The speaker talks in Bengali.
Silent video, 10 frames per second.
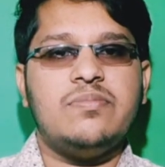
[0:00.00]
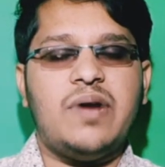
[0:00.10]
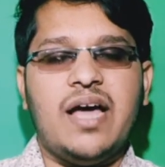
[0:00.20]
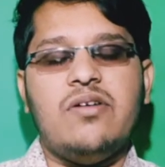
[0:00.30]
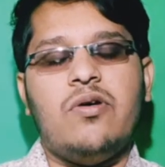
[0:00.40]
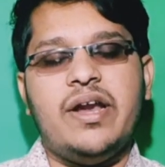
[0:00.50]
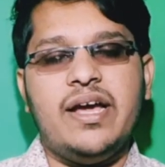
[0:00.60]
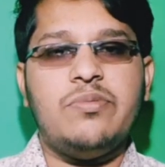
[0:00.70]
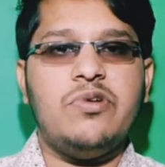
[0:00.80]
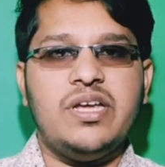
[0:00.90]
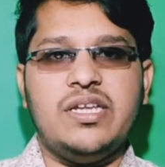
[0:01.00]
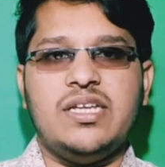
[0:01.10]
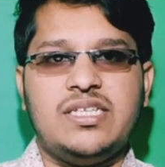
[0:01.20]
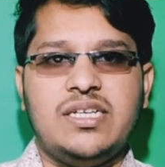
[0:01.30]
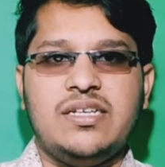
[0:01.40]
প্রায় অনেক বই
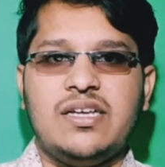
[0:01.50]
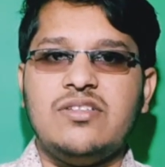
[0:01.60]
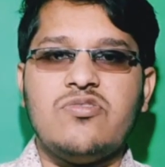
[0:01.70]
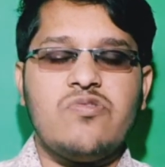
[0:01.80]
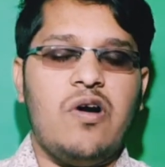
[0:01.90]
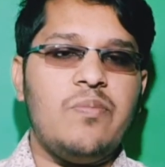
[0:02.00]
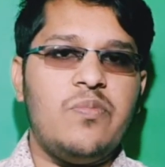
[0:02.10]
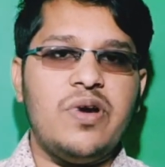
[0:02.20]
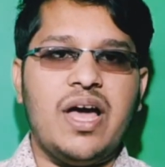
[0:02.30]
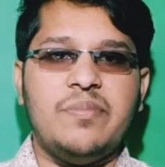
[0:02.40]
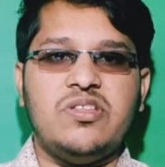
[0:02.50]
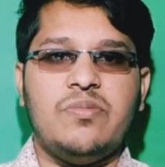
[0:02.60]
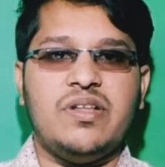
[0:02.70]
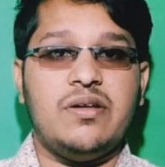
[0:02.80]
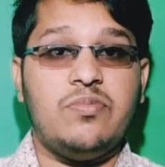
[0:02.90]
কিনেছি কিন্তু সব বই আমি
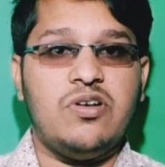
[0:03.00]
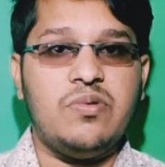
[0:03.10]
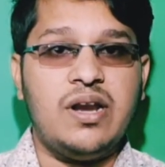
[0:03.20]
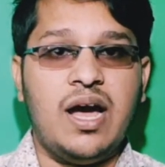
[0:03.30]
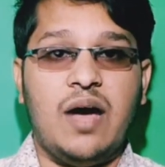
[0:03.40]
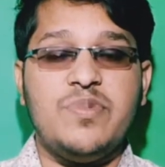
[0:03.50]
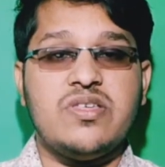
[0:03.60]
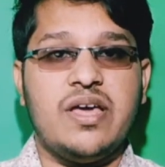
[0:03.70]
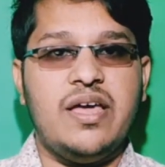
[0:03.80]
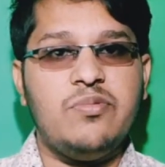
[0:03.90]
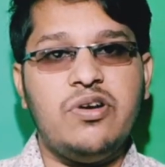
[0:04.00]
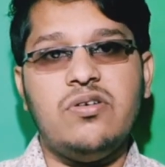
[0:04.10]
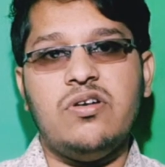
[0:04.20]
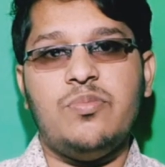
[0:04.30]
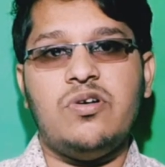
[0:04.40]
তোমাদের বলবো না আমি সেই
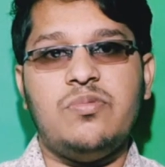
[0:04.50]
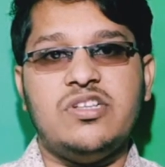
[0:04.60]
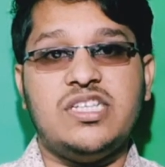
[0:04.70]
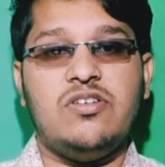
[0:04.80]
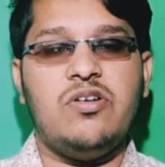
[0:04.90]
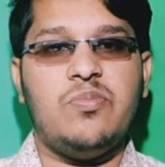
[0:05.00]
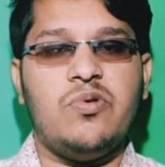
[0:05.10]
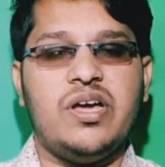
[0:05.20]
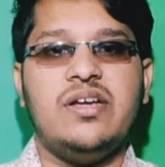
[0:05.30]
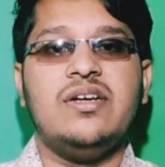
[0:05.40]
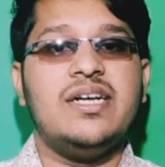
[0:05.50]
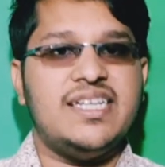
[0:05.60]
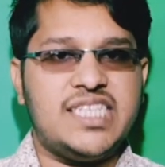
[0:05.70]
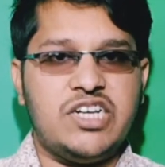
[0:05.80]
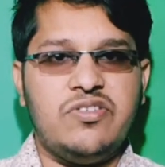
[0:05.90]
বইগুলো বলবো যেগুলো পড়ে
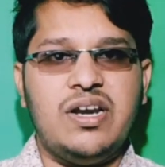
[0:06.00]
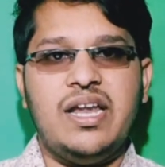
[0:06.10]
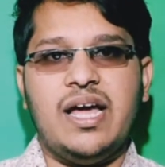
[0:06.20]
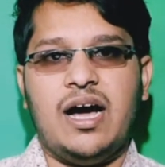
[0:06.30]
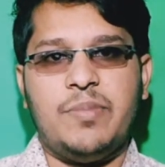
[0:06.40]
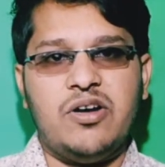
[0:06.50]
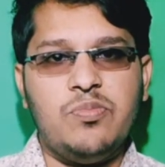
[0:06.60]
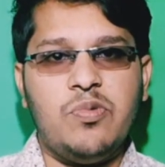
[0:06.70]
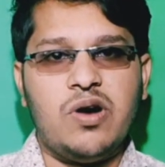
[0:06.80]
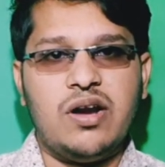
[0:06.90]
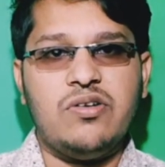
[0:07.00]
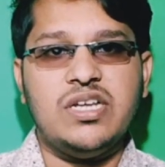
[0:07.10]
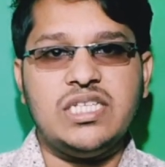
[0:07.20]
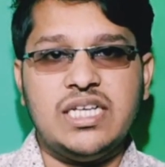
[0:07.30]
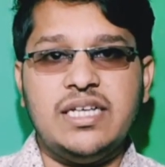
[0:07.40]
জেনুইনলি আমার উপকার
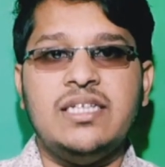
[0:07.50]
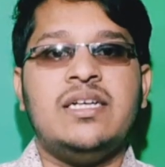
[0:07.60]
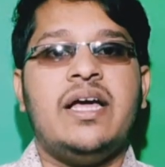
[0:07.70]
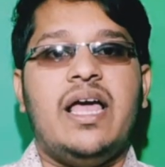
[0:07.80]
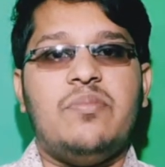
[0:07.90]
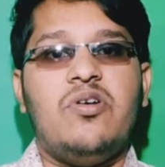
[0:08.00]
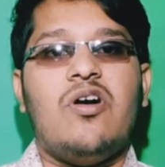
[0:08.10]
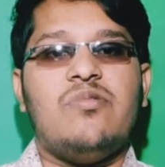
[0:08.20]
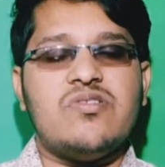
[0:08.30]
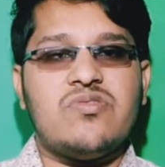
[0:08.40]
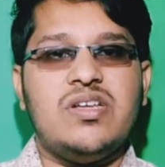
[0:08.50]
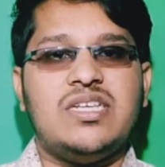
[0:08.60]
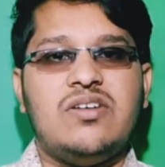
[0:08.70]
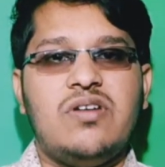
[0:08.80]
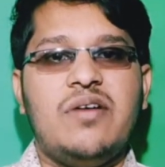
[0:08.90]
হয়েছে এবং অবশ্যই
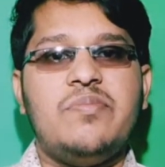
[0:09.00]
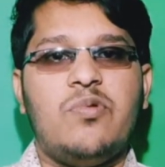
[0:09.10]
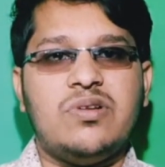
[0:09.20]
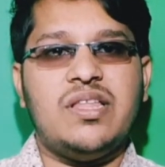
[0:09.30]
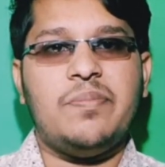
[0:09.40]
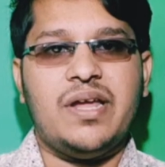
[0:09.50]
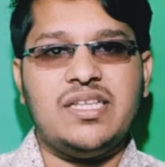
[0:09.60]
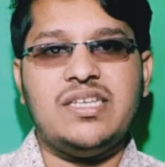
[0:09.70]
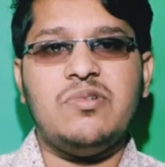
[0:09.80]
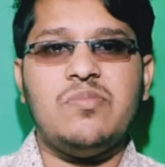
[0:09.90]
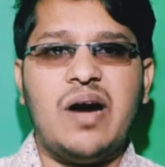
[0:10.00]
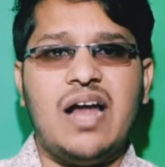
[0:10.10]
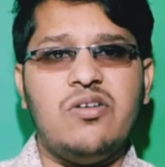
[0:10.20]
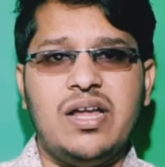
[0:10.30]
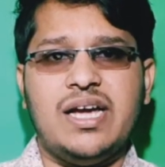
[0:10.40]
যেগুলো আমি পড়তে পেরেছি এবং
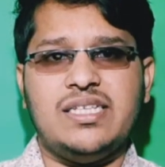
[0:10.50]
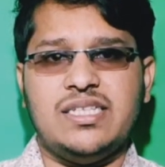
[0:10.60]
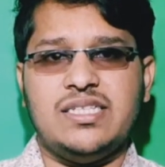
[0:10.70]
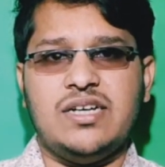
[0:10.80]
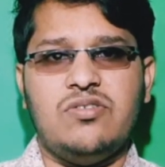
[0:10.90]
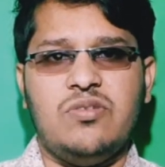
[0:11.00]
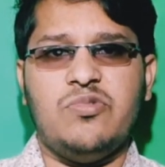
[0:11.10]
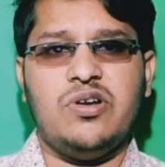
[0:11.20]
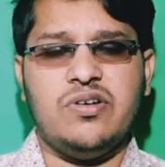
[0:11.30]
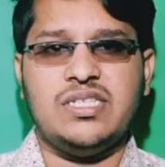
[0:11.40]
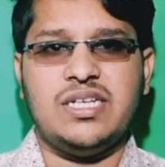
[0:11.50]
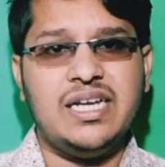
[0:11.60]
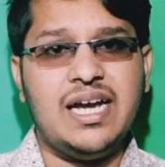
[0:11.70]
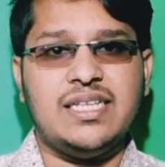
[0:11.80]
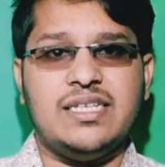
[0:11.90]
ভালো লেগেছে যেগুলো মনে হয়েছে
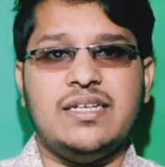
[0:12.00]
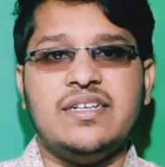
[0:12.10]
ঠিক আছে